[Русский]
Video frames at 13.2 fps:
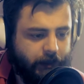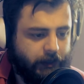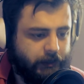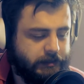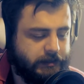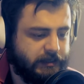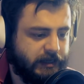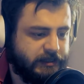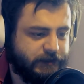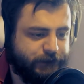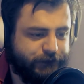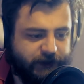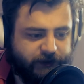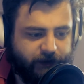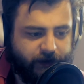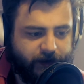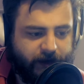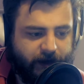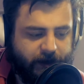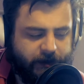Satisfactory
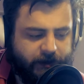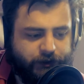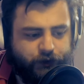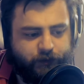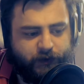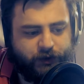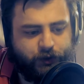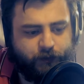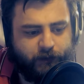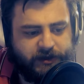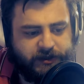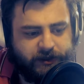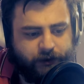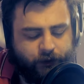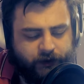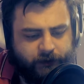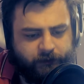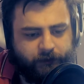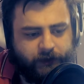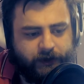я чуть по чуть монтирую, там,